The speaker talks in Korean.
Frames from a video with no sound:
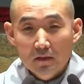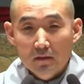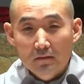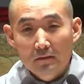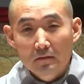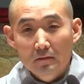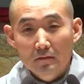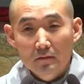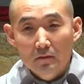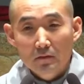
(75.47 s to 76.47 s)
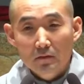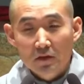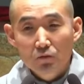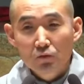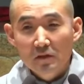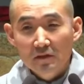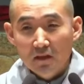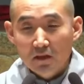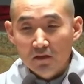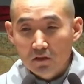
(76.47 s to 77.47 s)
어, 기후
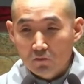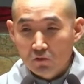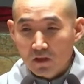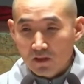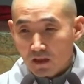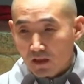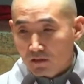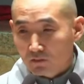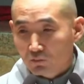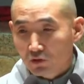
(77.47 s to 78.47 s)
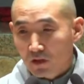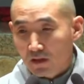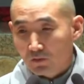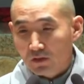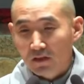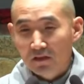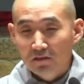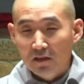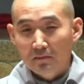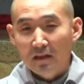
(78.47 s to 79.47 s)
일상에서 우리가 살아가는 문화가 굉장히
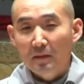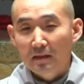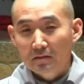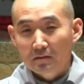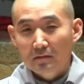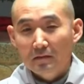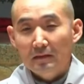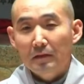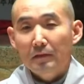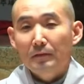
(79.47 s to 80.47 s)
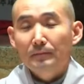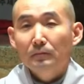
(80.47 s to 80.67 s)
영향을 많이 받는 것 같아요.